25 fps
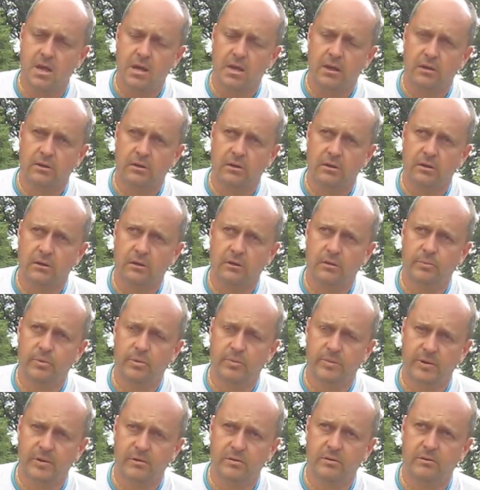no po
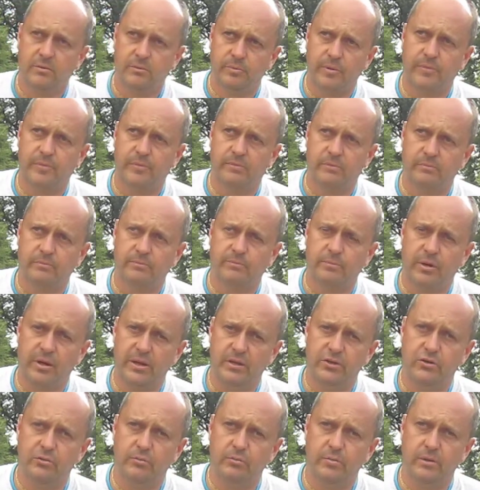prostu po,
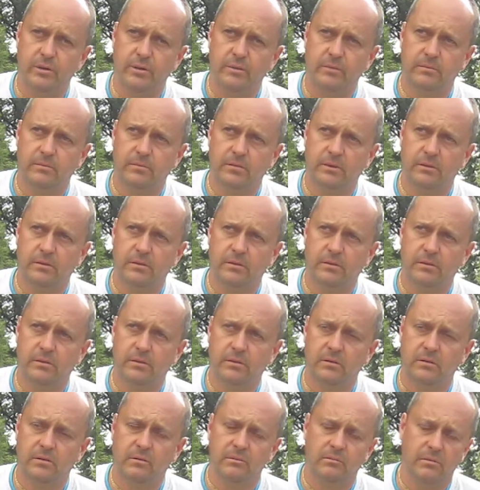poleciłbym e,
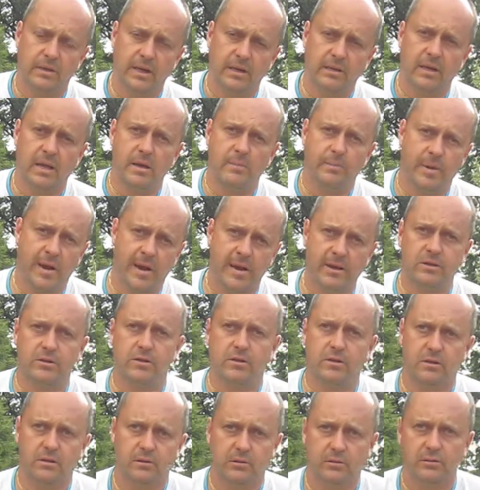jak
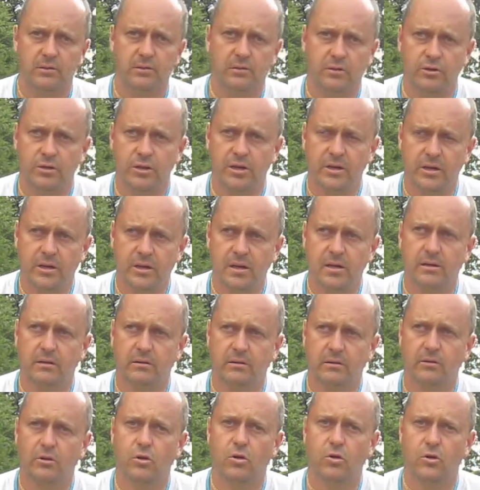najbardziej noszenie
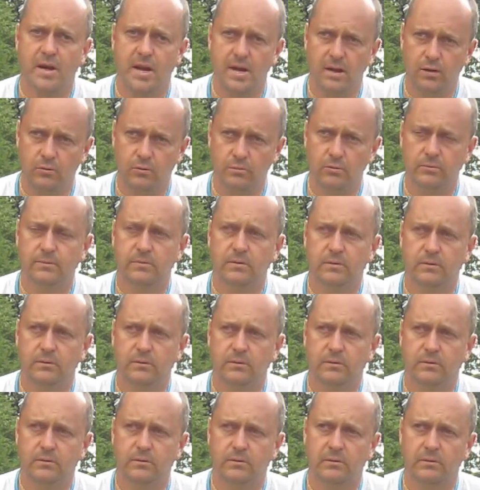koralu
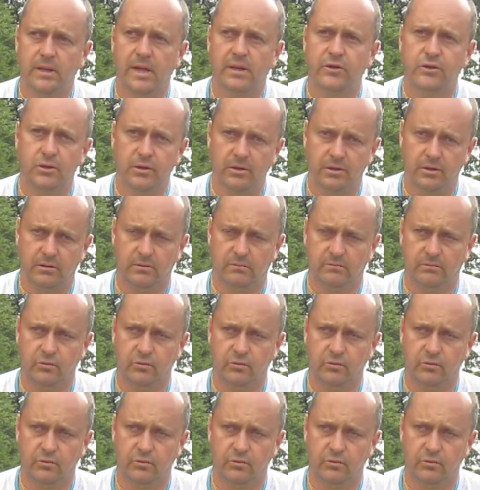e, na szyi.